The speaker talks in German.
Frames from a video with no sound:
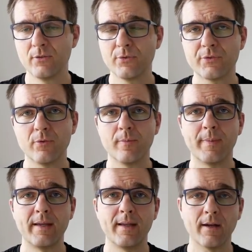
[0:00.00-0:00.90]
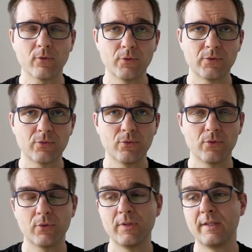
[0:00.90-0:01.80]
nutzen, um meinen Akku
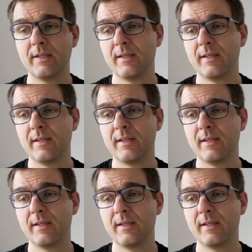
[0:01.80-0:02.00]
zu